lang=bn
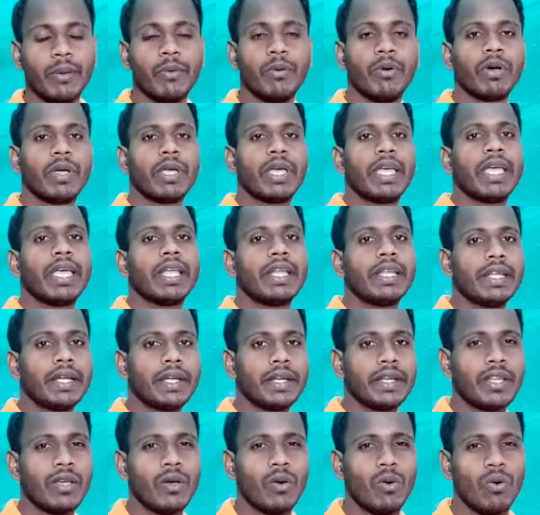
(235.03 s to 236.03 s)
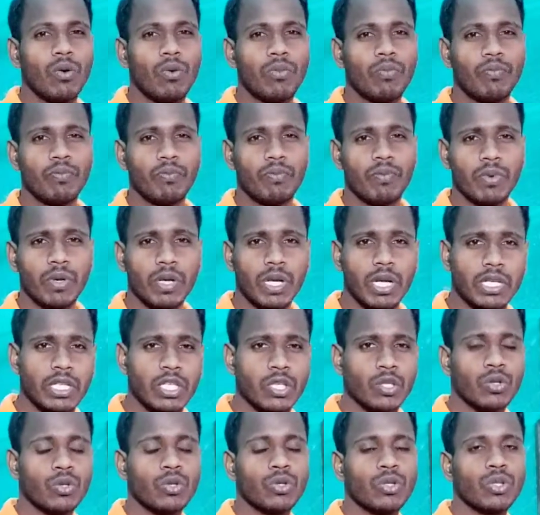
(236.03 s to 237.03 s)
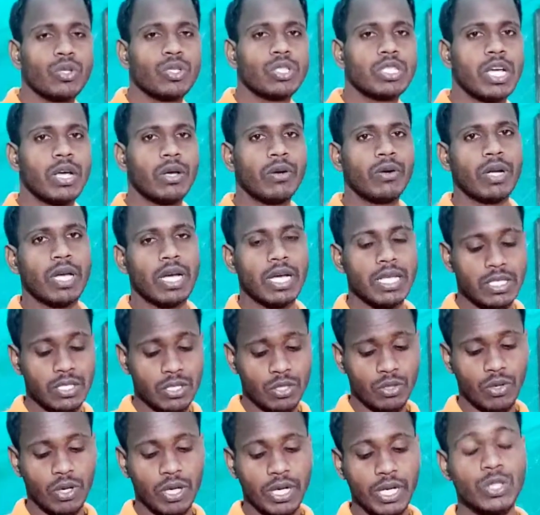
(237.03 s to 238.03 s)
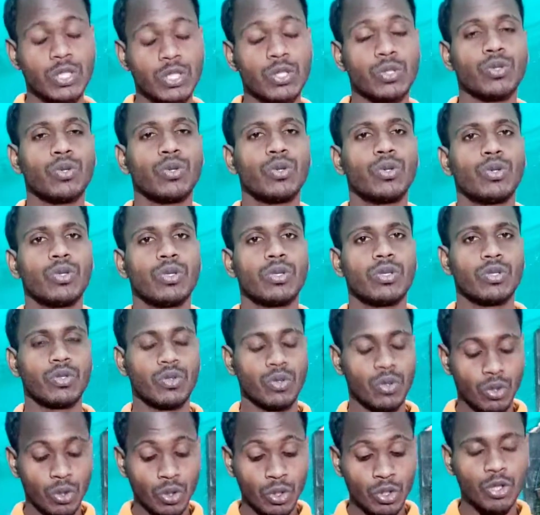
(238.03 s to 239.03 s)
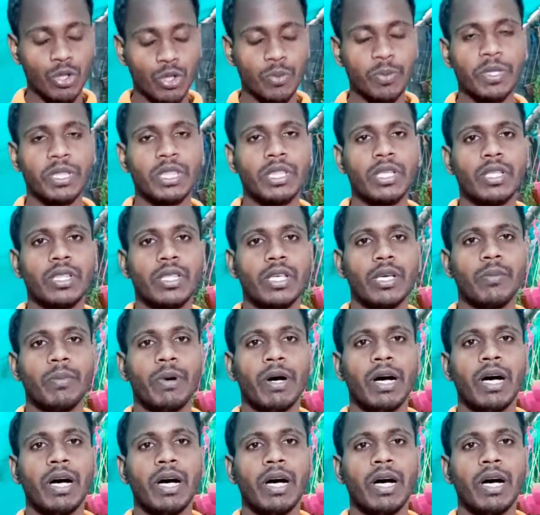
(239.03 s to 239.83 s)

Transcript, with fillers: এবং এটি একটি একটি সৌন্দর্যায়ন গাছ ঘরের সৌন্দর্য বৃদ্ধিতে